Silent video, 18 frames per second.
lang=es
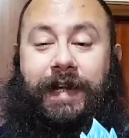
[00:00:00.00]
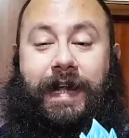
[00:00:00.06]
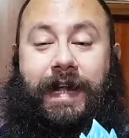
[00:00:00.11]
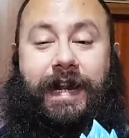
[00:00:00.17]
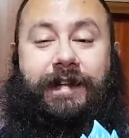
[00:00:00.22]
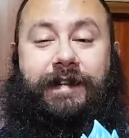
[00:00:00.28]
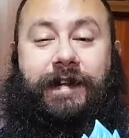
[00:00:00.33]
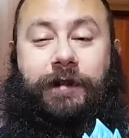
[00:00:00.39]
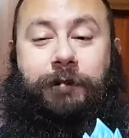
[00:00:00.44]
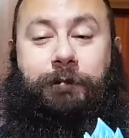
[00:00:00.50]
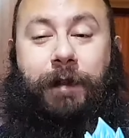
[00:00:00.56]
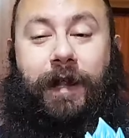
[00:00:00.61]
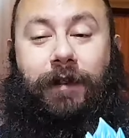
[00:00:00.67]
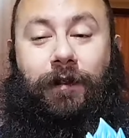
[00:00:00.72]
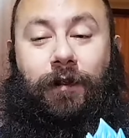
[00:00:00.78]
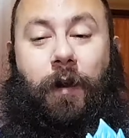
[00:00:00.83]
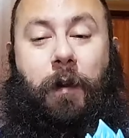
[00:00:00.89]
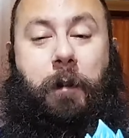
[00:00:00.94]
En ese
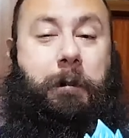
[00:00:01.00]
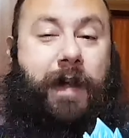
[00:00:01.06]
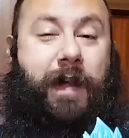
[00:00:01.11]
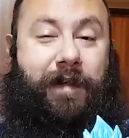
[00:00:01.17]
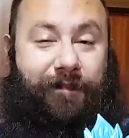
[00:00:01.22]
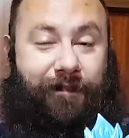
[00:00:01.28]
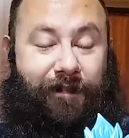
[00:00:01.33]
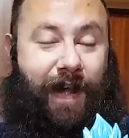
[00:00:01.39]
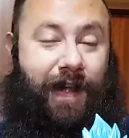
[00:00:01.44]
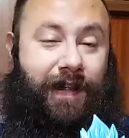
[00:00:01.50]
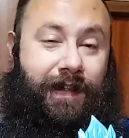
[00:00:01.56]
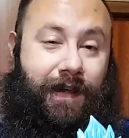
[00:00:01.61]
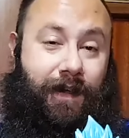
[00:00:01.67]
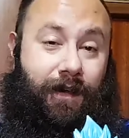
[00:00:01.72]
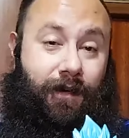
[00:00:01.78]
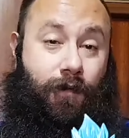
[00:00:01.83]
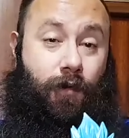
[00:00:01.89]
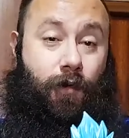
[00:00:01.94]
aspecto me
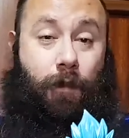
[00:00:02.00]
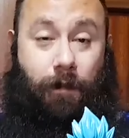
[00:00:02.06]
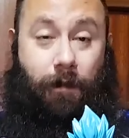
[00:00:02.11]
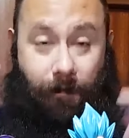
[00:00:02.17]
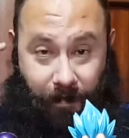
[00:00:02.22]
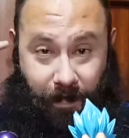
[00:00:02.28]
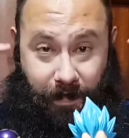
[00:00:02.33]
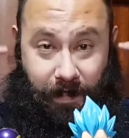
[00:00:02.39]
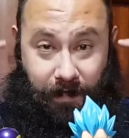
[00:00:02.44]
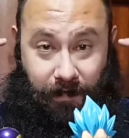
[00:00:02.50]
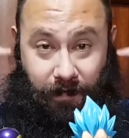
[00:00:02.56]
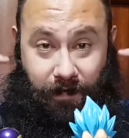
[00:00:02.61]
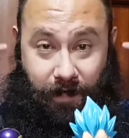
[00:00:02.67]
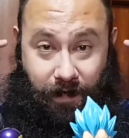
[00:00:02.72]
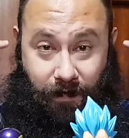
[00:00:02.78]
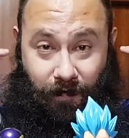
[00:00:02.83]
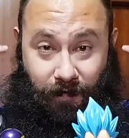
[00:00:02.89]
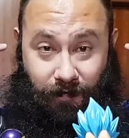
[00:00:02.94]
falla, o como el fallito
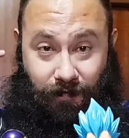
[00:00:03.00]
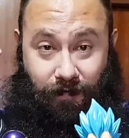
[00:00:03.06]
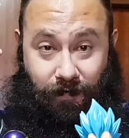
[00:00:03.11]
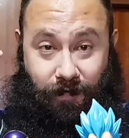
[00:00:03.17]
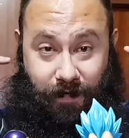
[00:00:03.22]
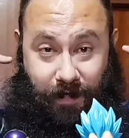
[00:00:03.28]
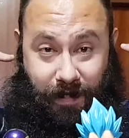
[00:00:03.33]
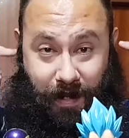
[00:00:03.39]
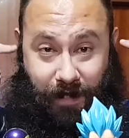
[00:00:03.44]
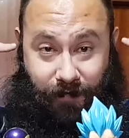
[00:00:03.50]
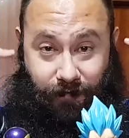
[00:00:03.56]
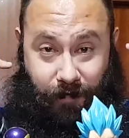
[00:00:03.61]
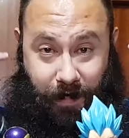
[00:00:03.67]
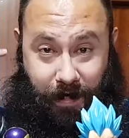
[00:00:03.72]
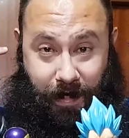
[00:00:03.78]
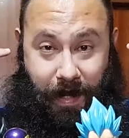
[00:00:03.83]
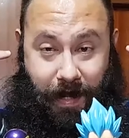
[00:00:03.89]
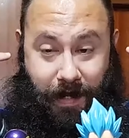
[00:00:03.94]
de lo que son lo de las
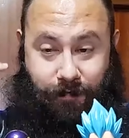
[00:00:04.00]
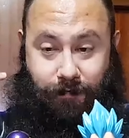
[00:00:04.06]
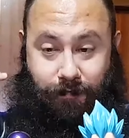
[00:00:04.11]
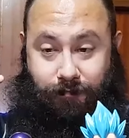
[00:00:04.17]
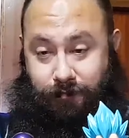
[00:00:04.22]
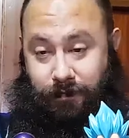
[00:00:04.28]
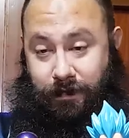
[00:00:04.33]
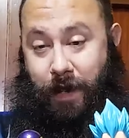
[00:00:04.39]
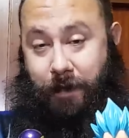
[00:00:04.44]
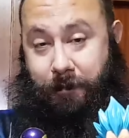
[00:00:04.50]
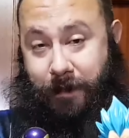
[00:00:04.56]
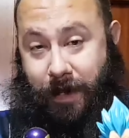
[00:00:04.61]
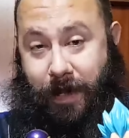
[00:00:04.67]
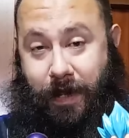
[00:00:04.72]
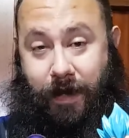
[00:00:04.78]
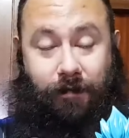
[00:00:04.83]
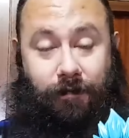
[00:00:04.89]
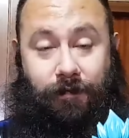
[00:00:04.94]
orejas,
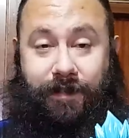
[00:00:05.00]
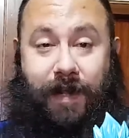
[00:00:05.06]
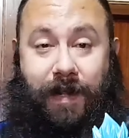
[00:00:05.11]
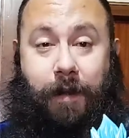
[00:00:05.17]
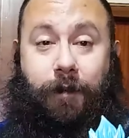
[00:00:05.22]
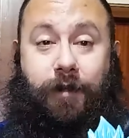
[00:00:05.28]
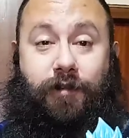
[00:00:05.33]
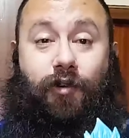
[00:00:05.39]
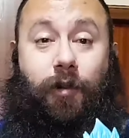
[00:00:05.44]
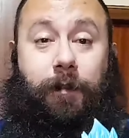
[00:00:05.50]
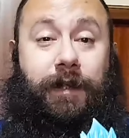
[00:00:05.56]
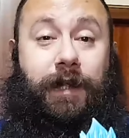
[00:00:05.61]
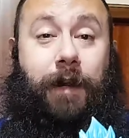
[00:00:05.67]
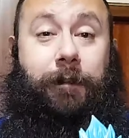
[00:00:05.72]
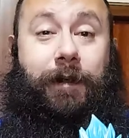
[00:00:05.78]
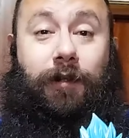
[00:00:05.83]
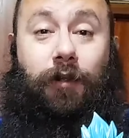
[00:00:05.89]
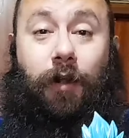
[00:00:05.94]
también. O sea, podéis
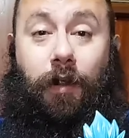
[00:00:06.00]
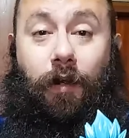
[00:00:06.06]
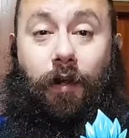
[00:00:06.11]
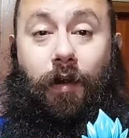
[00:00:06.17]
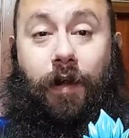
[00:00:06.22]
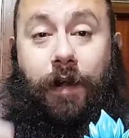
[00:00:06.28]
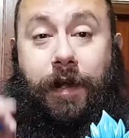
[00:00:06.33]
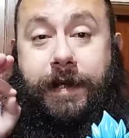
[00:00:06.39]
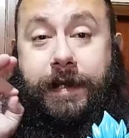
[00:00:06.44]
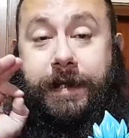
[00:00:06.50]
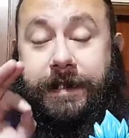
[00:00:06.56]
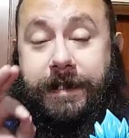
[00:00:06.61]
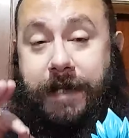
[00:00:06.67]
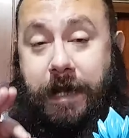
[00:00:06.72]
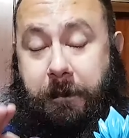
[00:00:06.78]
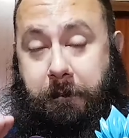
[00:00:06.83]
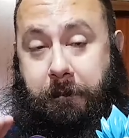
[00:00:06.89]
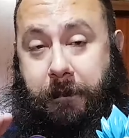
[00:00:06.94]
comentarme todo
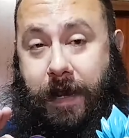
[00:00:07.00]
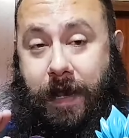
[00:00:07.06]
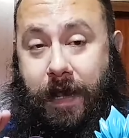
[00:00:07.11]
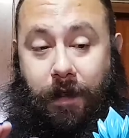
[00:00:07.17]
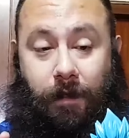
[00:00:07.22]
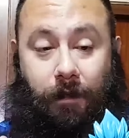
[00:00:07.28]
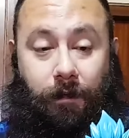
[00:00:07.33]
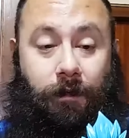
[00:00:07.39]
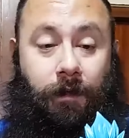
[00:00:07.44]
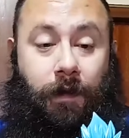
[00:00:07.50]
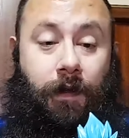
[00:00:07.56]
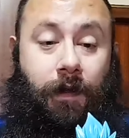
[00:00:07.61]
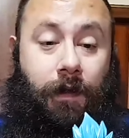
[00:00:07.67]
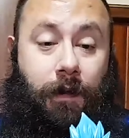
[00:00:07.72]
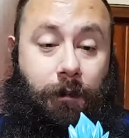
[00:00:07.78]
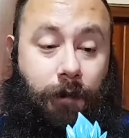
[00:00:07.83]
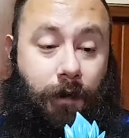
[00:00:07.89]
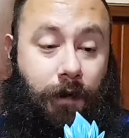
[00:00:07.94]
sin miedo,
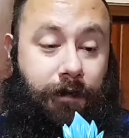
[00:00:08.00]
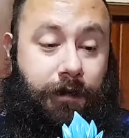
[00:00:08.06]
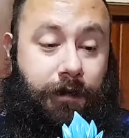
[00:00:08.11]
porque